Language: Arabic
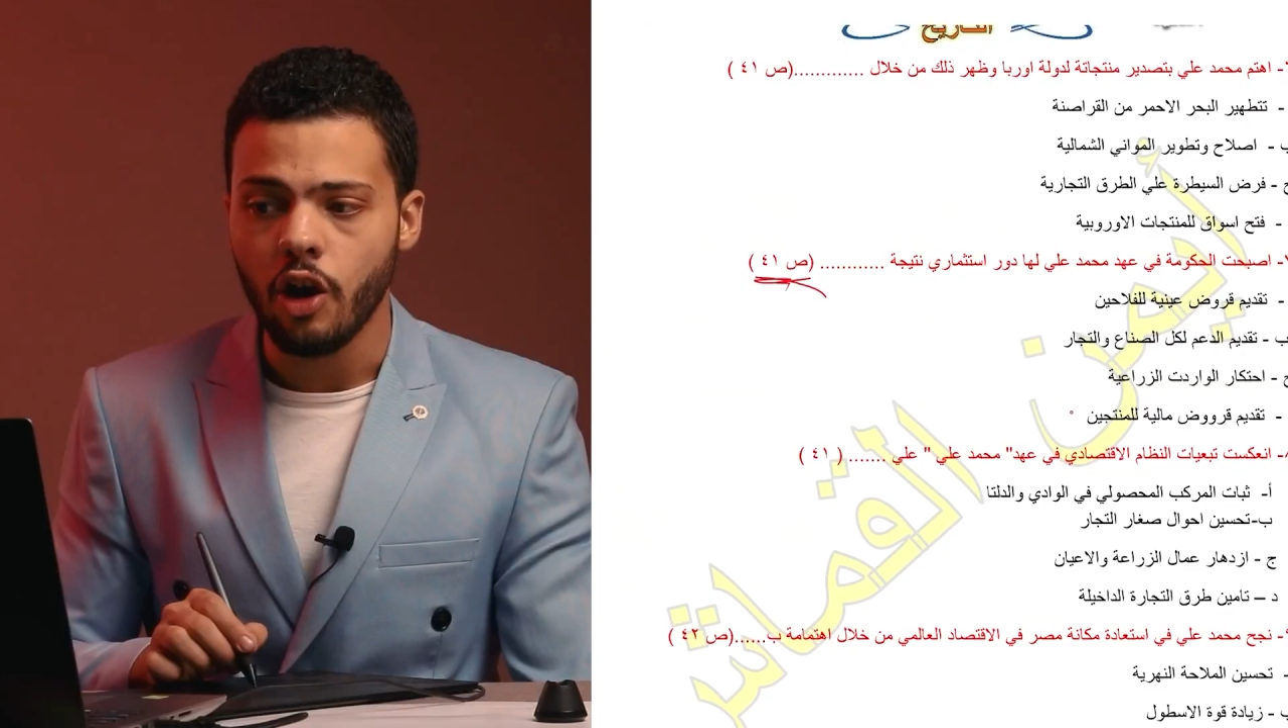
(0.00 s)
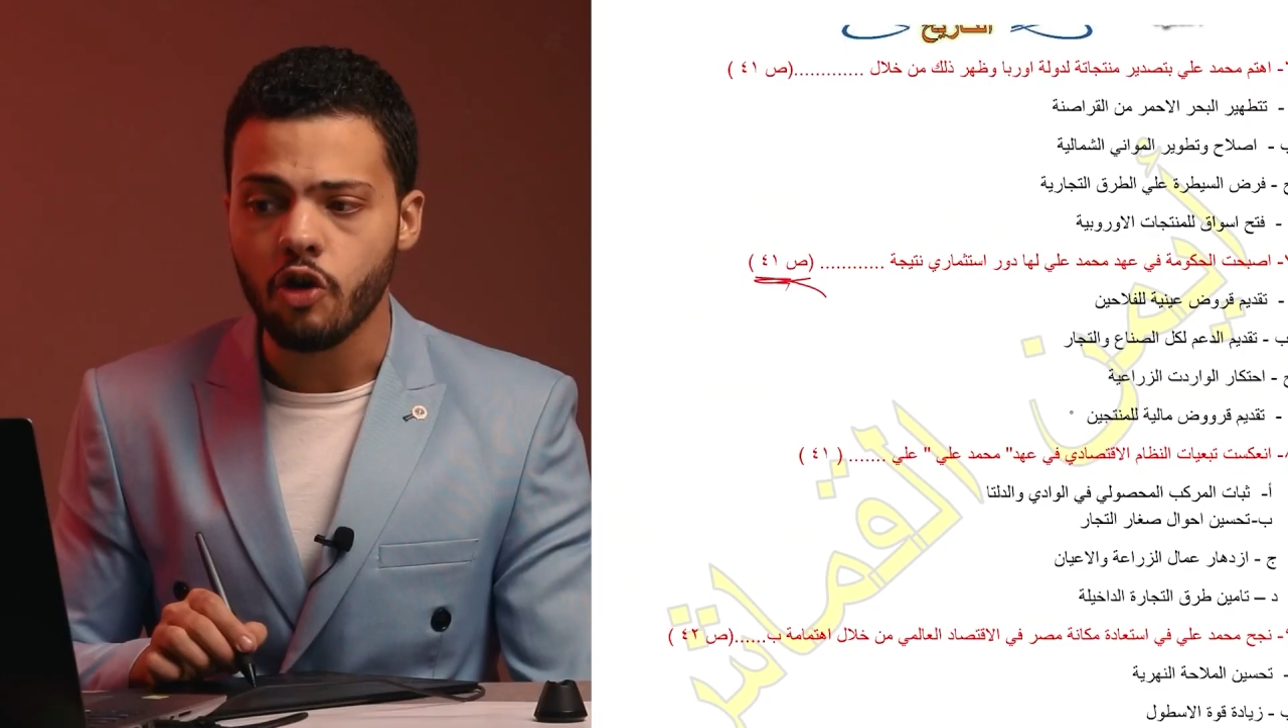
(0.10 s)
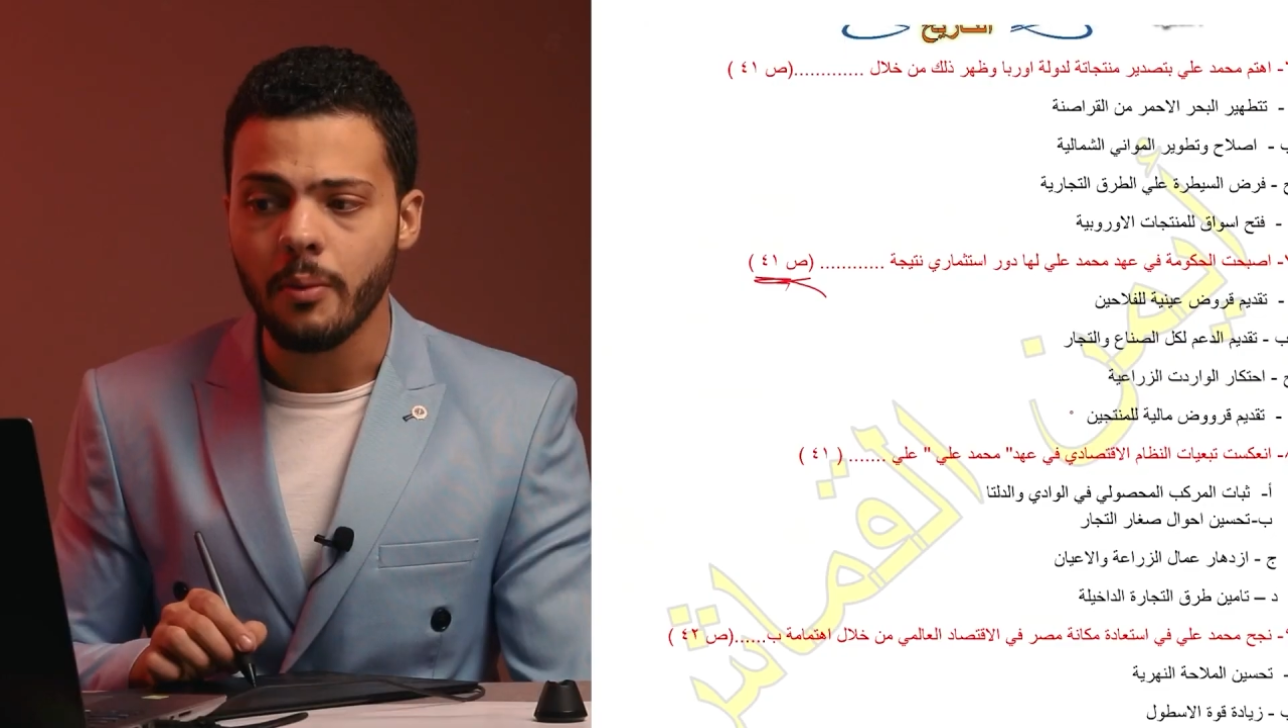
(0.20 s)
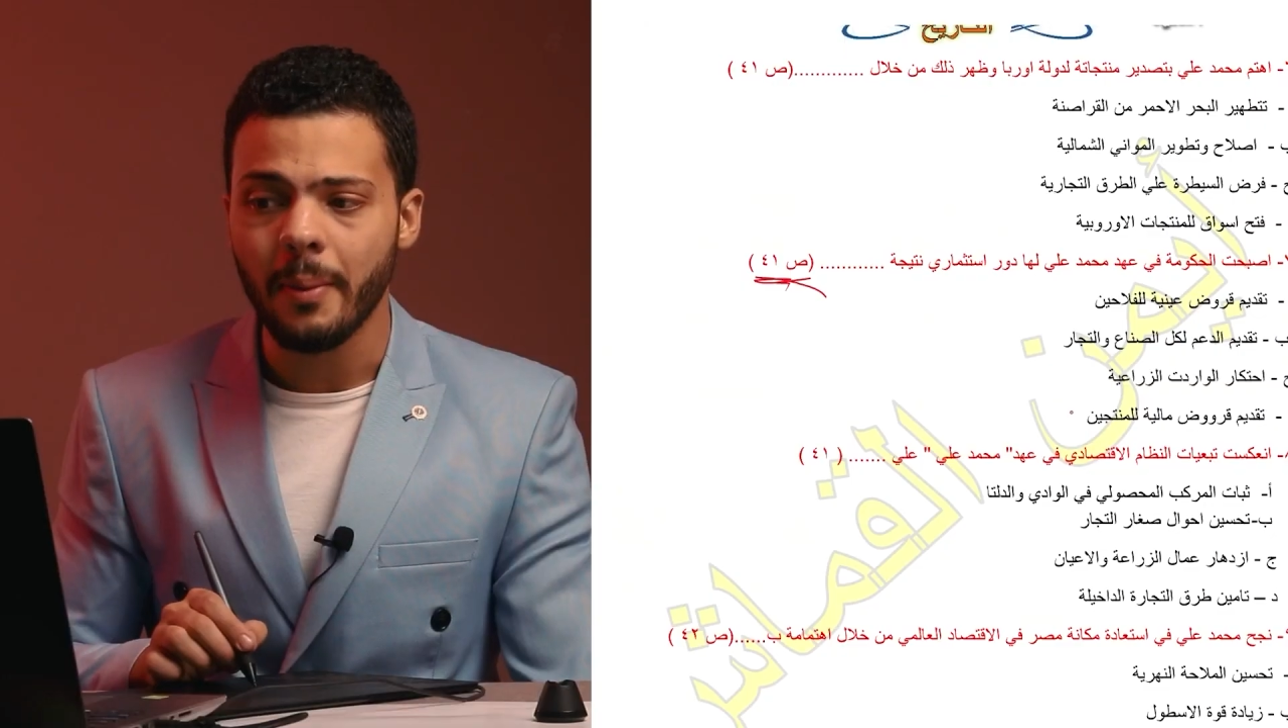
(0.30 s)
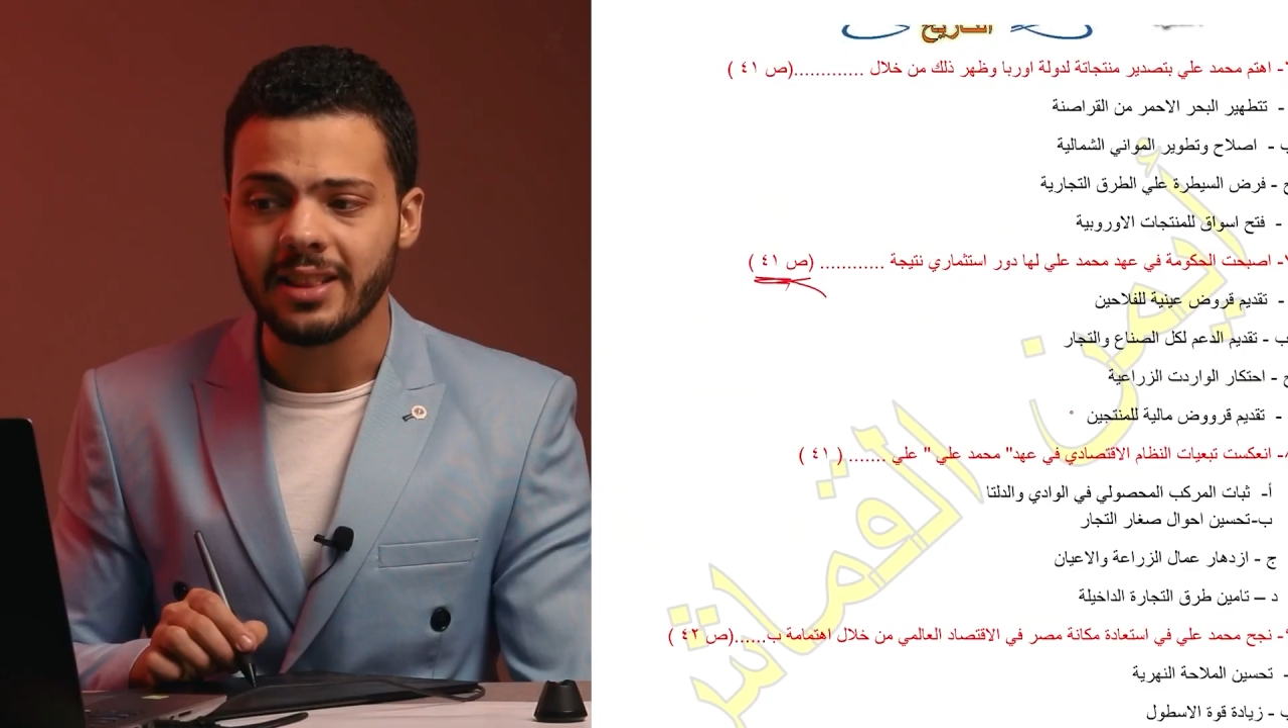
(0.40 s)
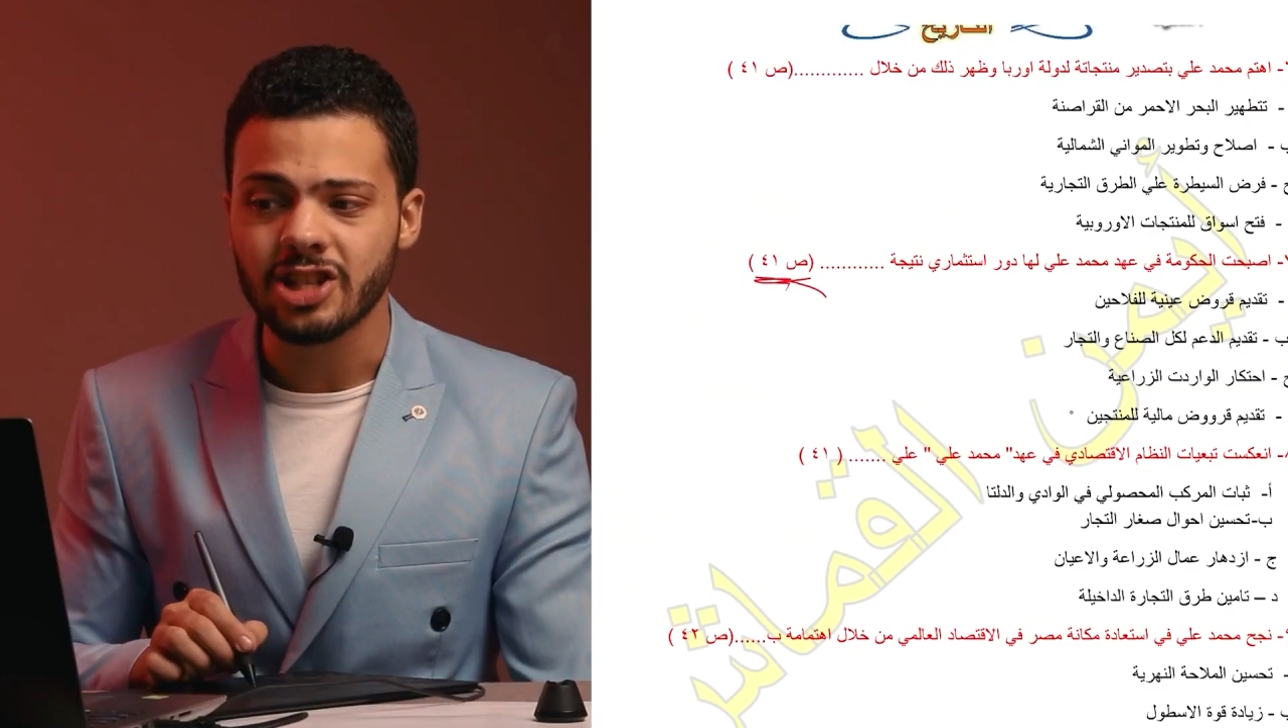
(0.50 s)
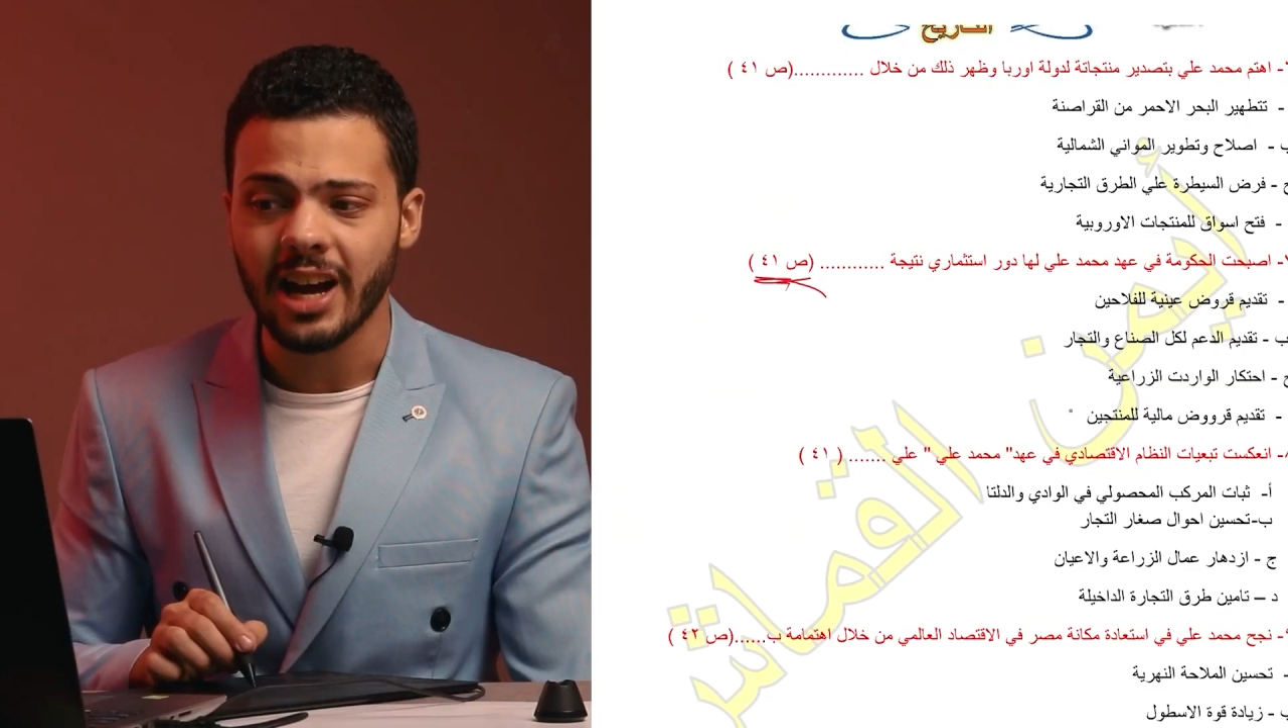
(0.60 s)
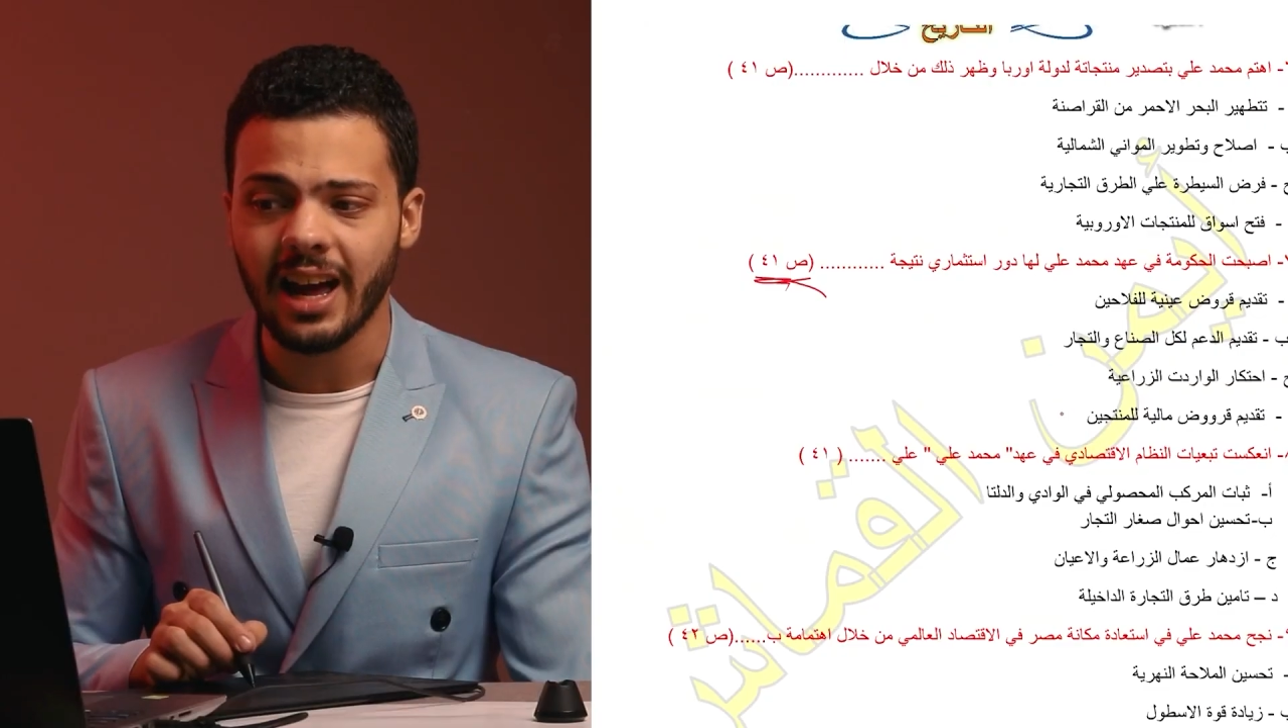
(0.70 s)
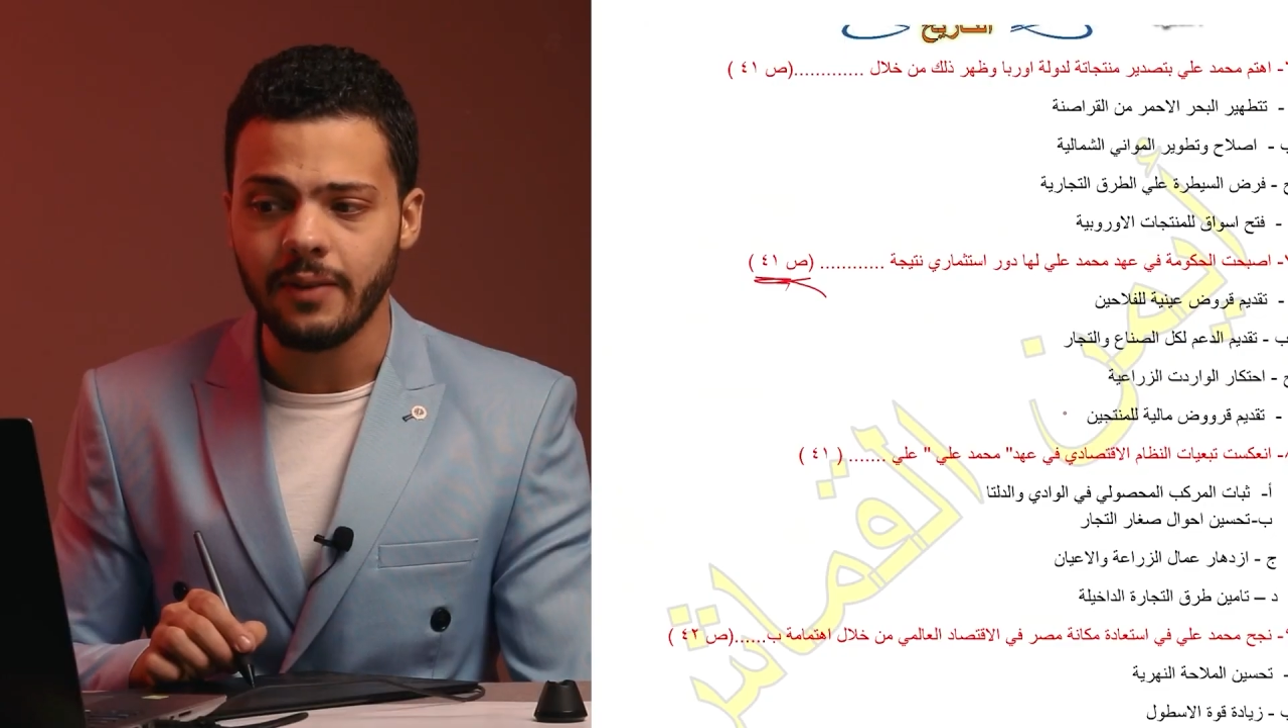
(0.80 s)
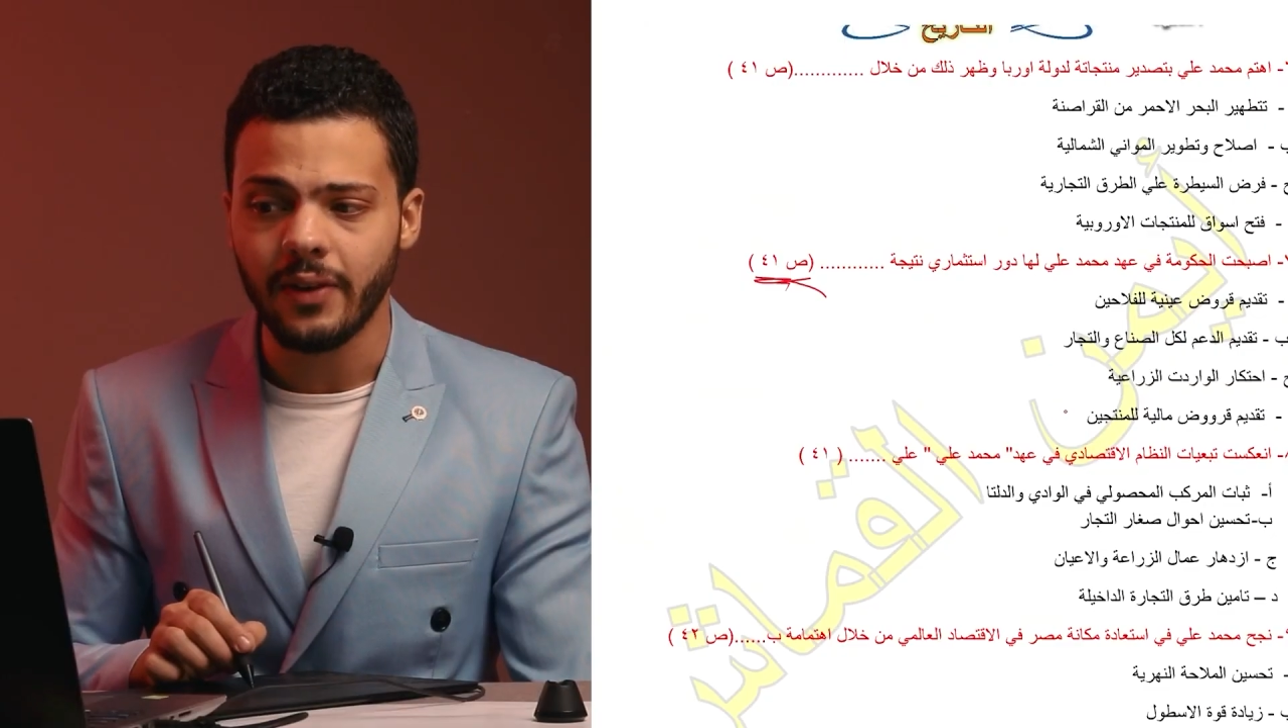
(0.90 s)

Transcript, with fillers: الحكومه بقت تشجع